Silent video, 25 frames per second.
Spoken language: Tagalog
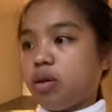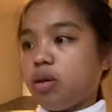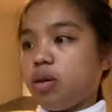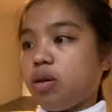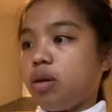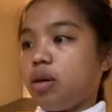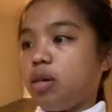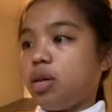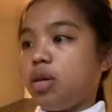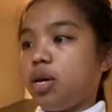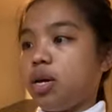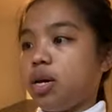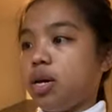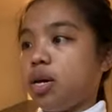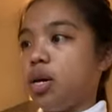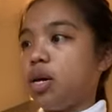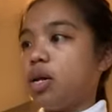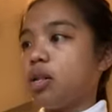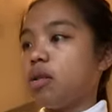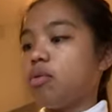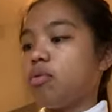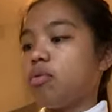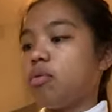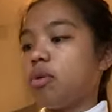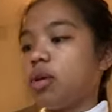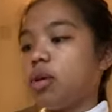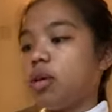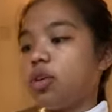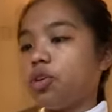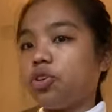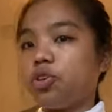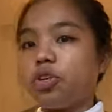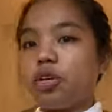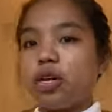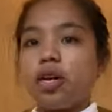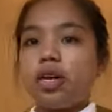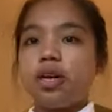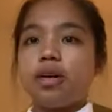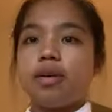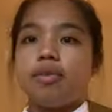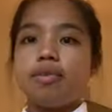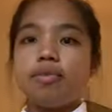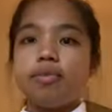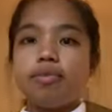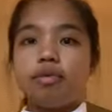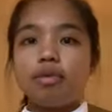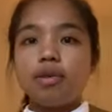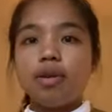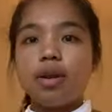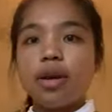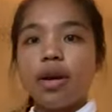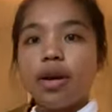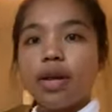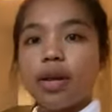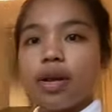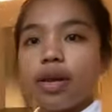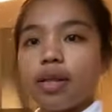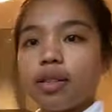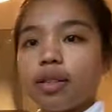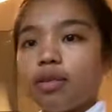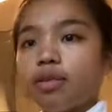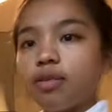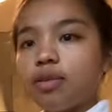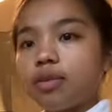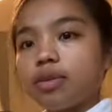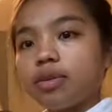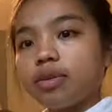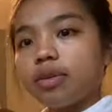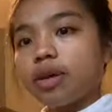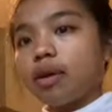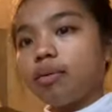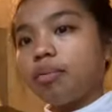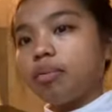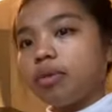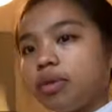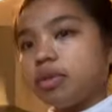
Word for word: Ayan. Okay na siya. So, lagay natin siya sa aming